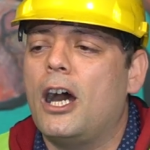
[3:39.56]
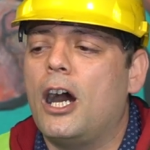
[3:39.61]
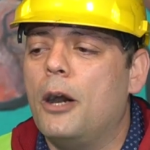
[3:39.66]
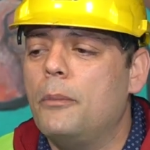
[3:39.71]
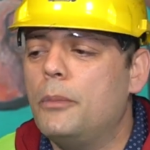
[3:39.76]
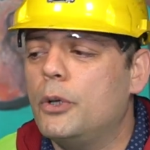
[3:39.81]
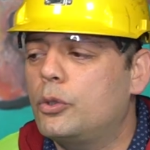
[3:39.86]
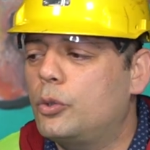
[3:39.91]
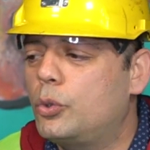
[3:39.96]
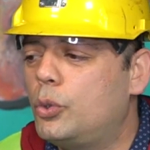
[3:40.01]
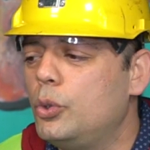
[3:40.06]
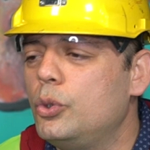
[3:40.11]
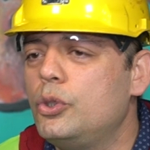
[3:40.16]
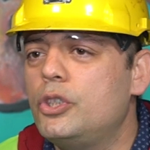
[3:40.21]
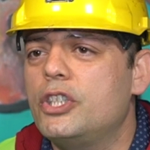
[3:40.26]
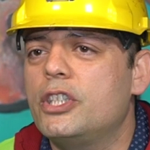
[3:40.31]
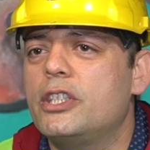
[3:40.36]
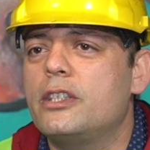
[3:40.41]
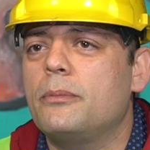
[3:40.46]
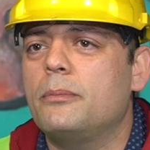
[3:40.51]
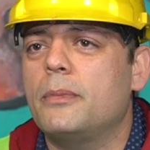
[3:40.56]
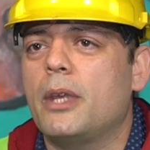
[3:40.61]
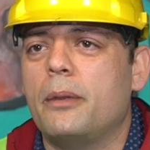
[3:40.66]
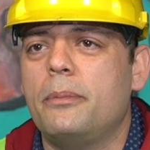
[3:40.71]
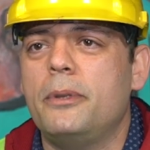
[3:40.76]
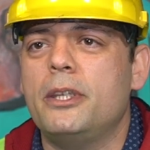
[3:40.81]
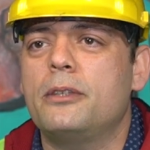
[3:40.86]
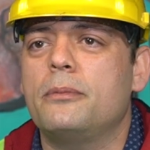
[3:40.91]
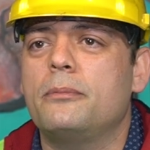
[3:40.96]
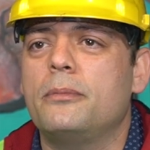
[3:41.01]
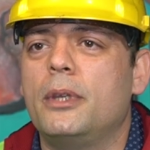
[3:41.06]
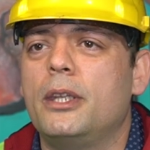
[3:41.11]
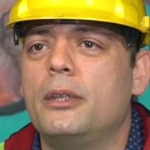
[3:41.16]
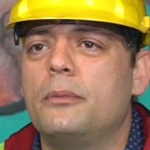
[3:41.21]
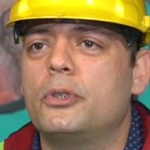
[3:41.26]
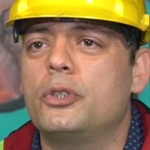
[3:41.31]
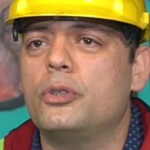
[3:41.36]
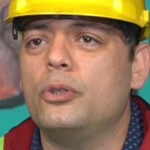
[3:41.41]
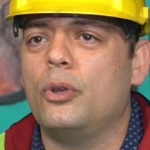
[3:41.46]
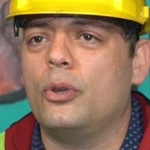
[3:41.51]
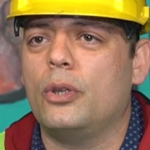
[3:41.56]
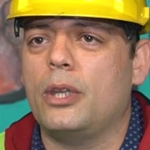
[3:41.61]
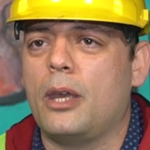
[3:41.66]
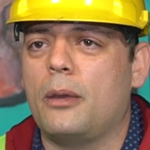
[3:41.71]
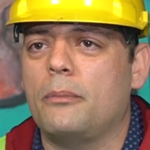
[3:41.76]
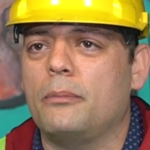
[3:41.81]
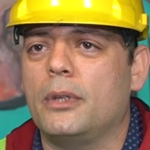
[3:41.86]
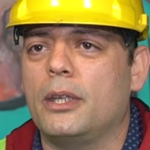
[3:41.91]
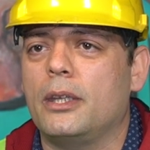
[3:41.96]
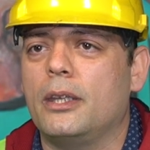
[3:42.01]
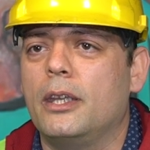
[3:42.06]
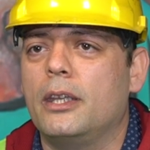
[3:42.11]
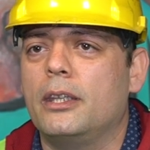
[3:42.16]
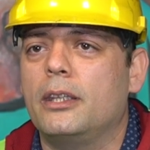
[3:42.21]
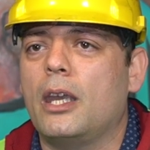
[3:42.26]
Ama küt cisimler bizim, benim için önemli.